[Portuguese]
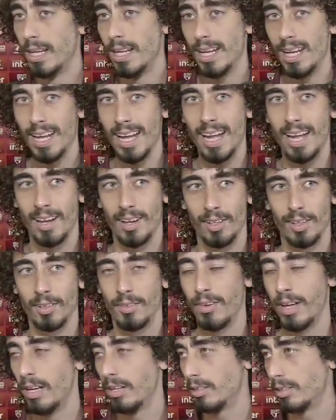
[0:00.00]
É, eu
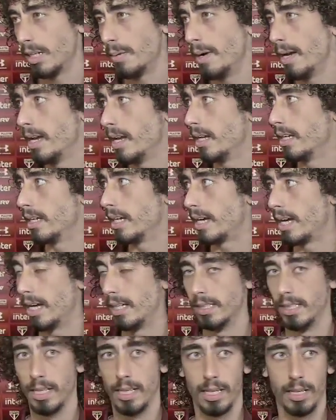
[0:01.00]
venho trabalhando, né,
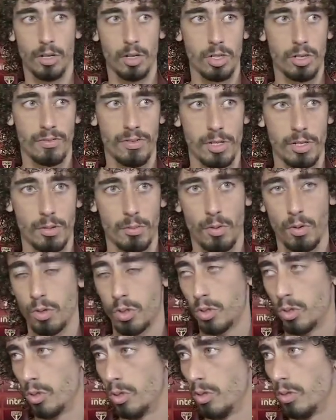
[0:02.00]
cara? É, hoje eu fiz um bom
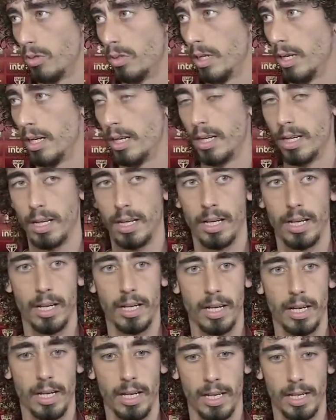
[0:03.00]
jogo, né?
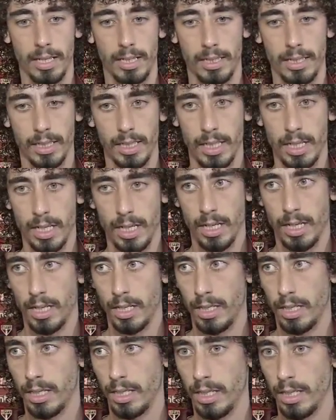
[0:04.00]
É,
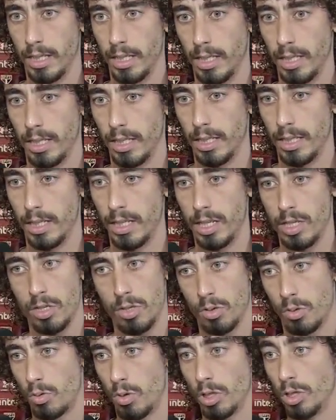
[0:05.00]
e
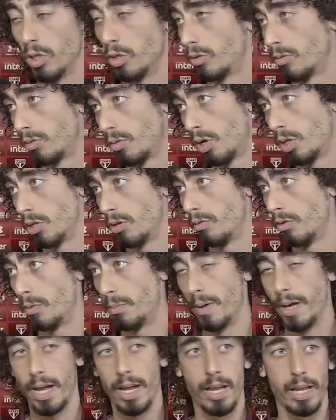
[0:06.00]
isso, quando eu, quando eu vou
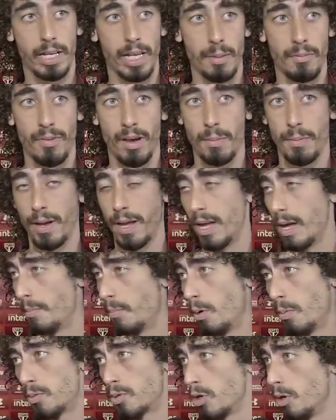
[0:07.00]
bem, a equipe vai bem, é
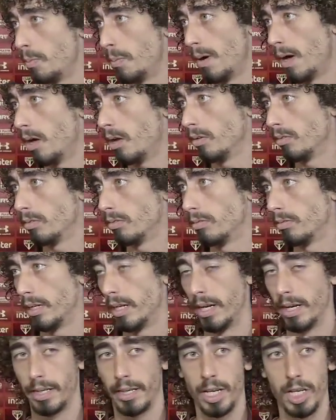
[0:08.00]
bom pro São Paulo.
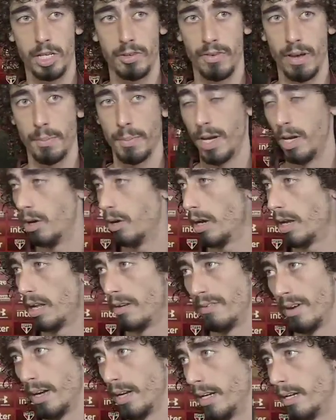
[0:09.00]
É, quem tiver melhor ali
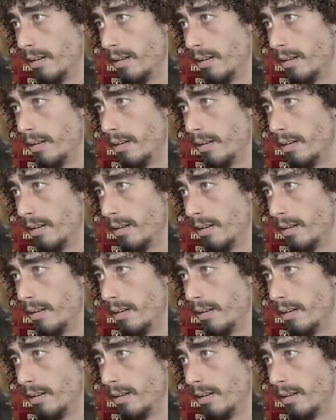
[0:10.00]
vai,